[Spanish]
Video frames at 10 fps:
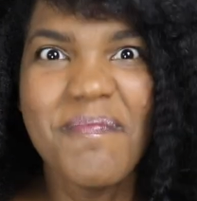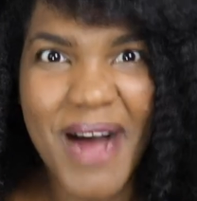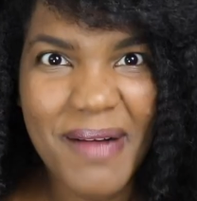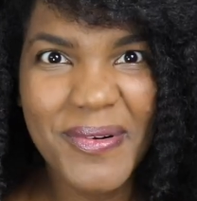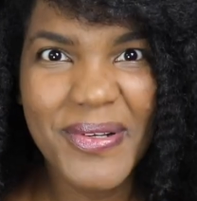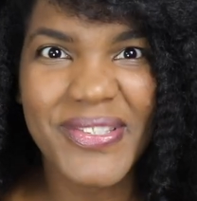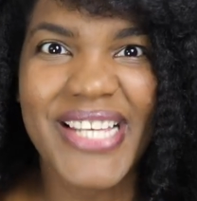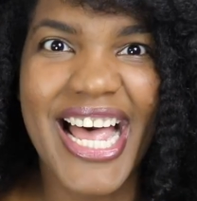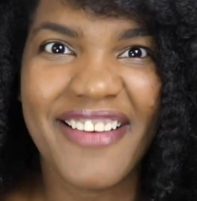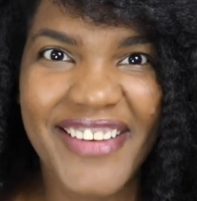
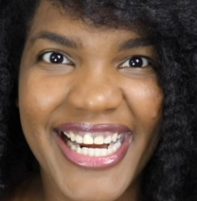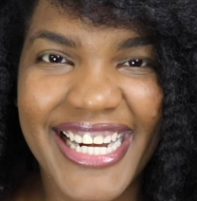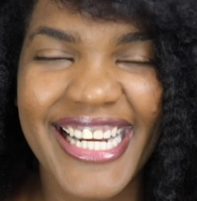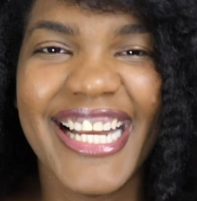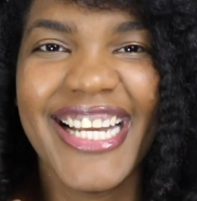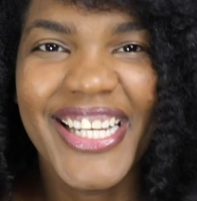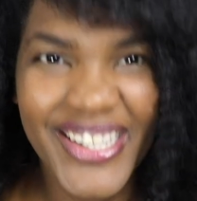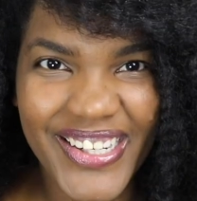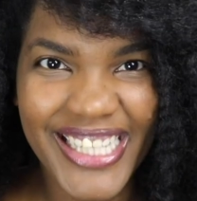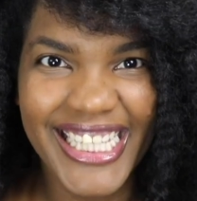Vámonos a ver
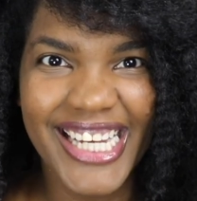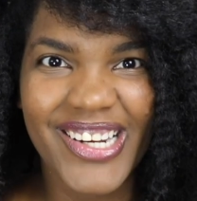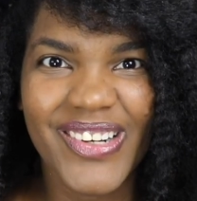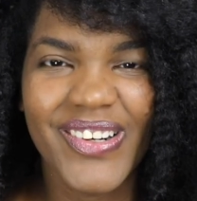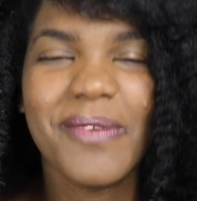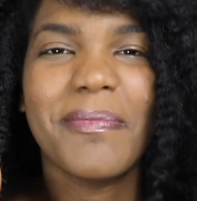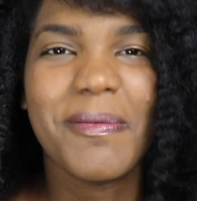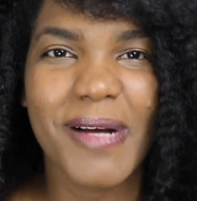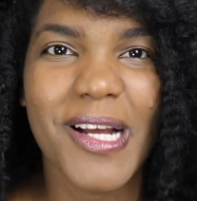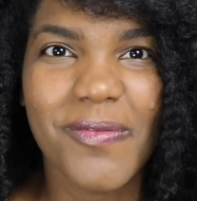lo que tengo
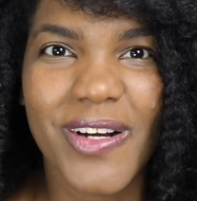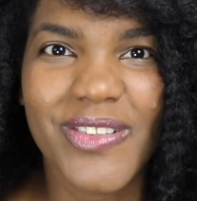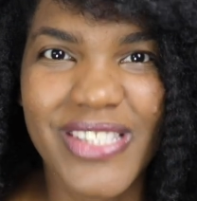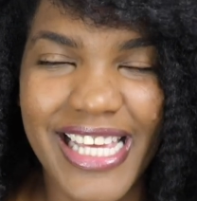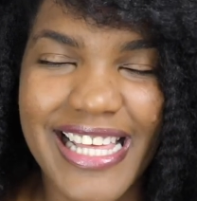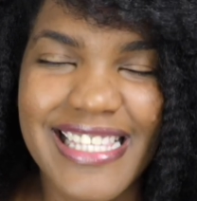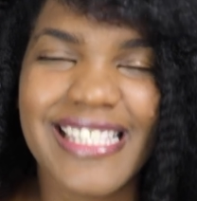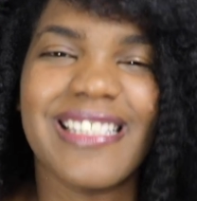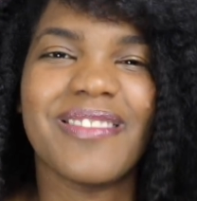preparado para ustedes.